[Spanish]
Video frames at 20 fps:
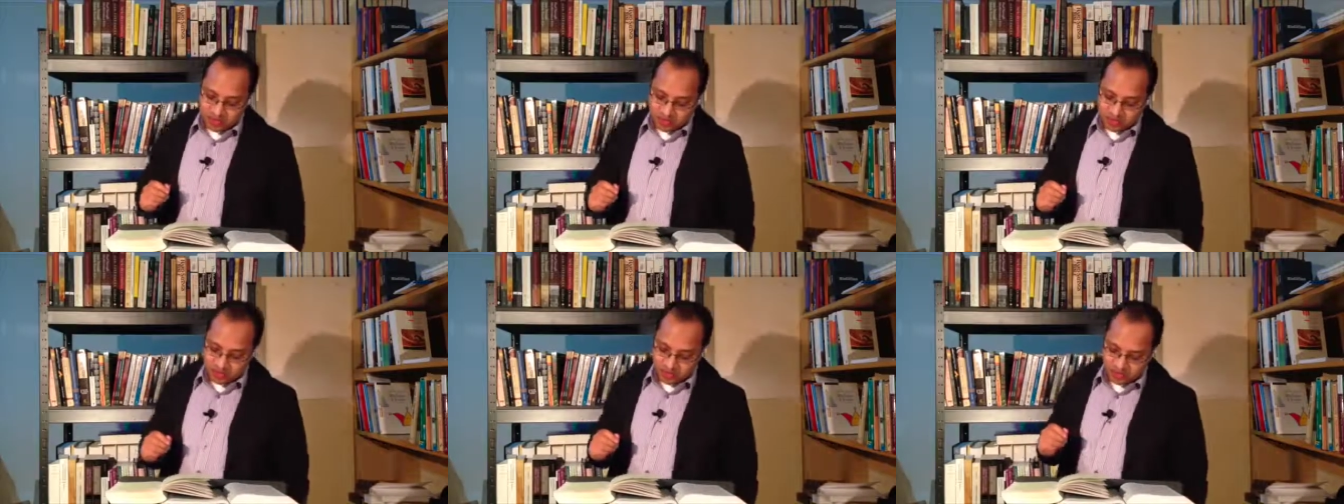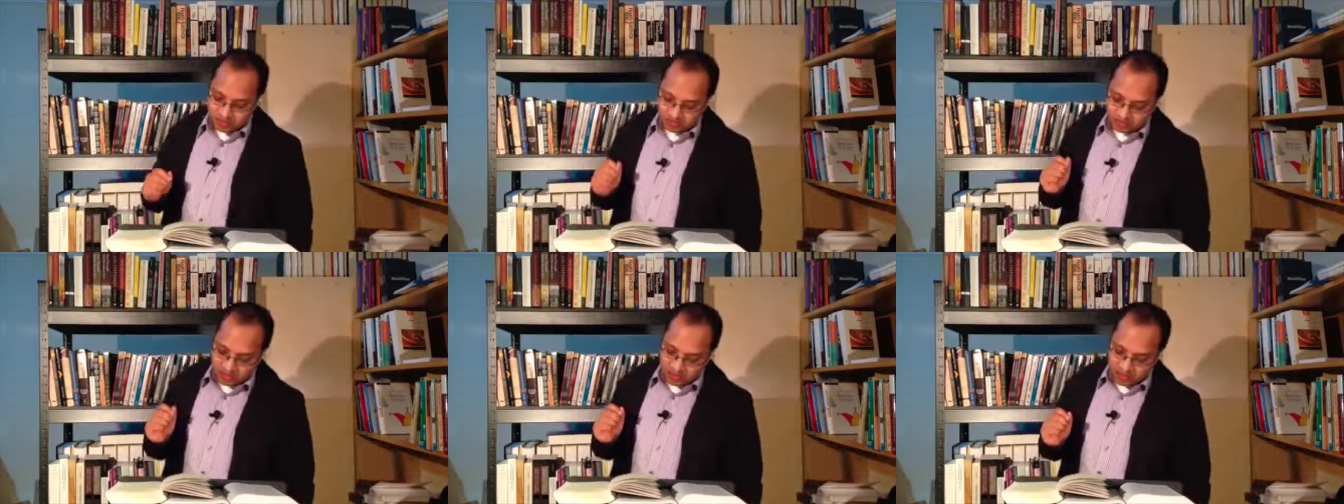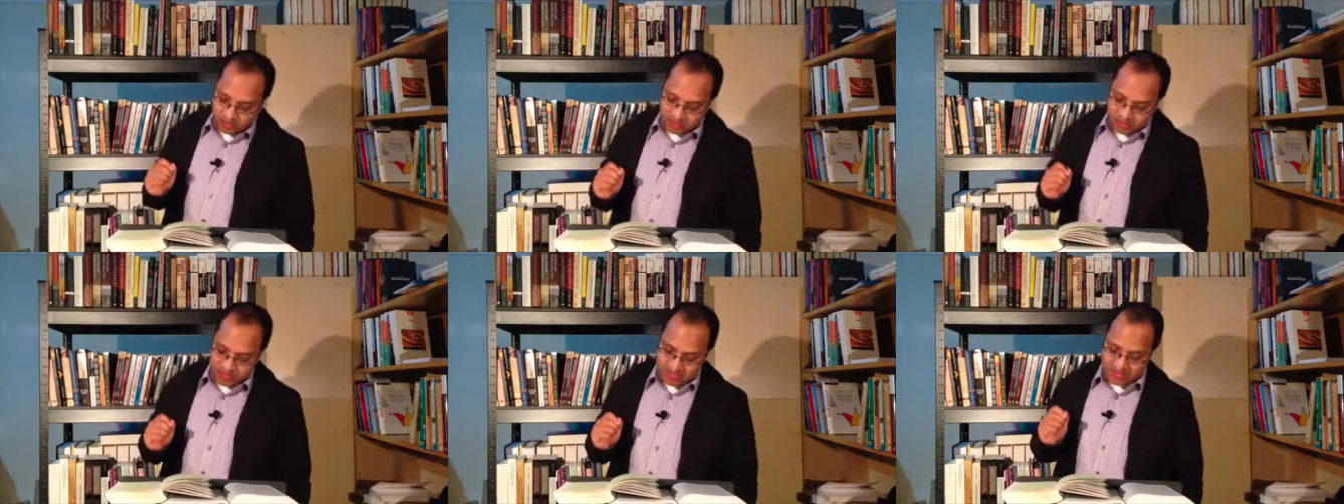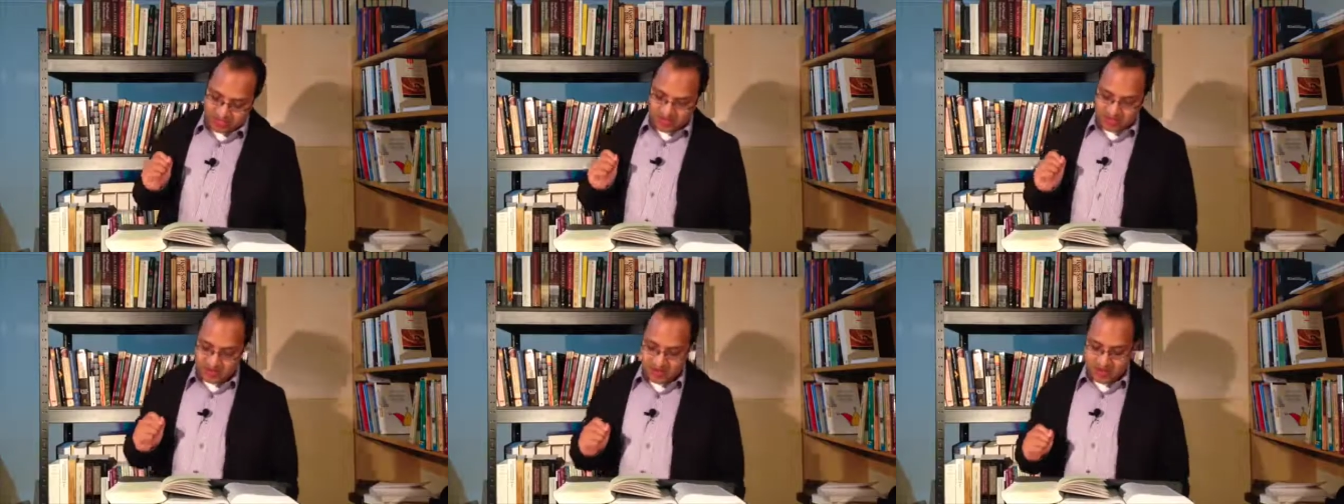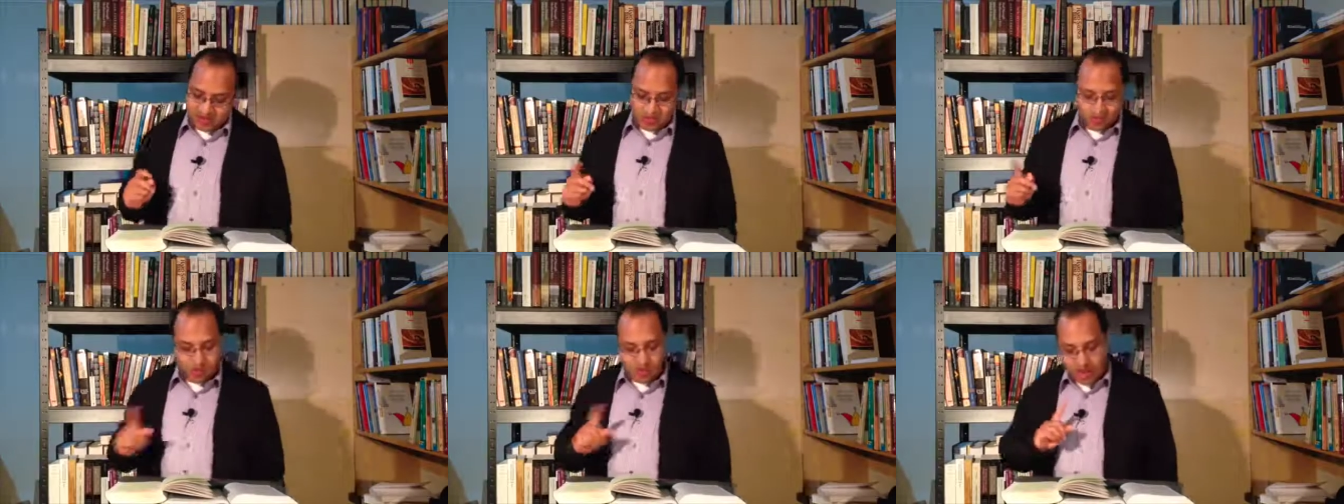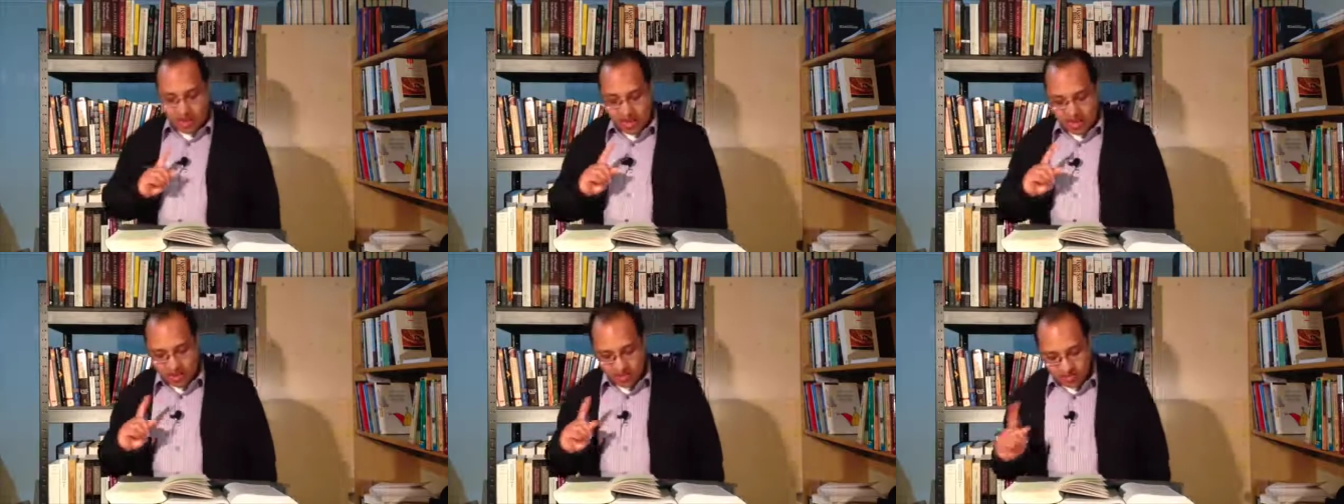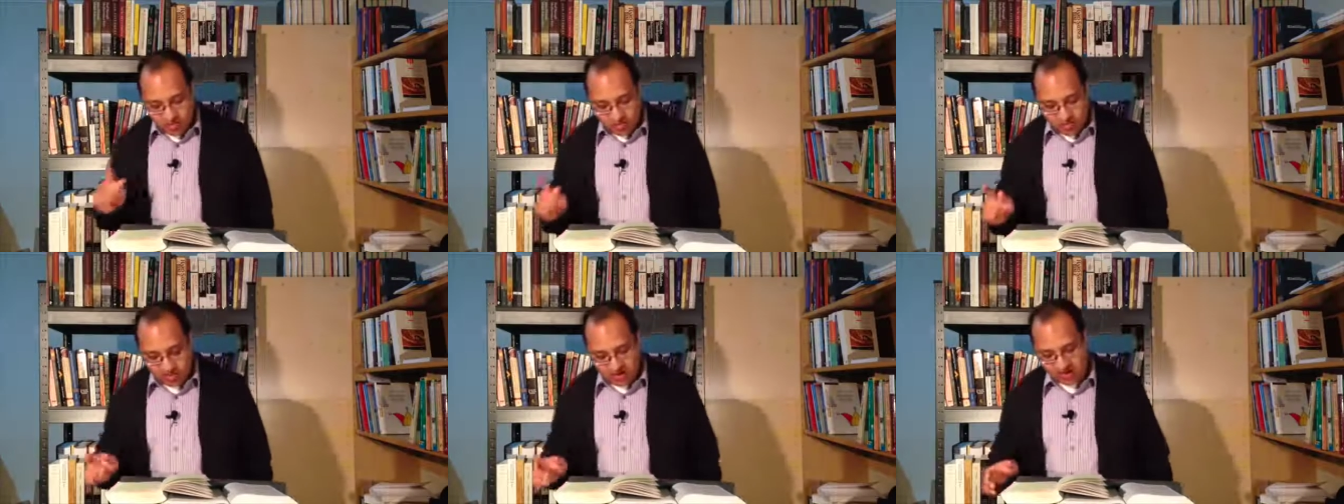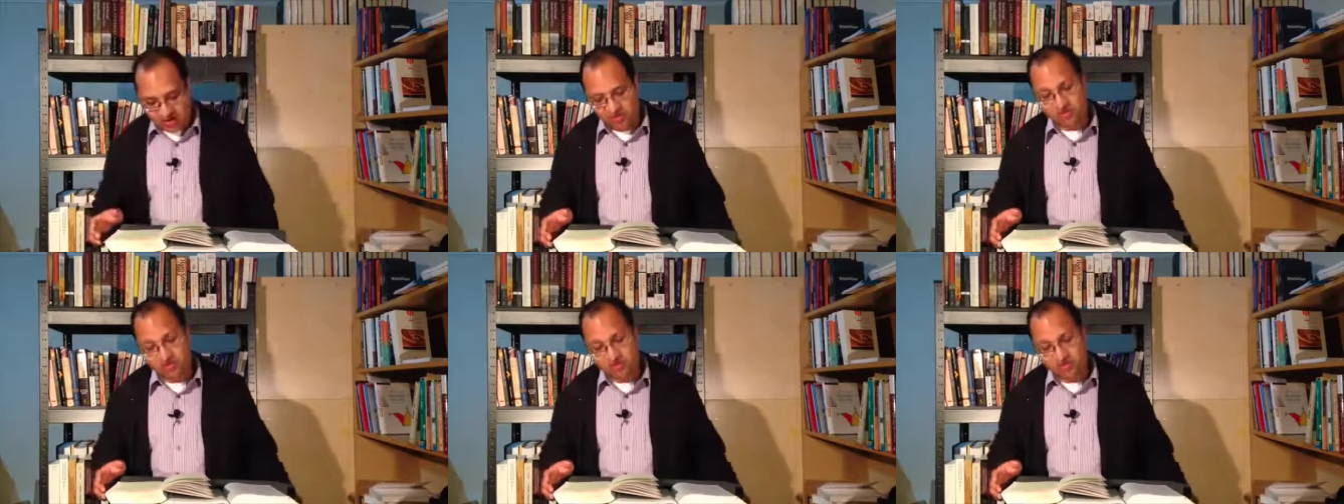pero su ayuda divina no anula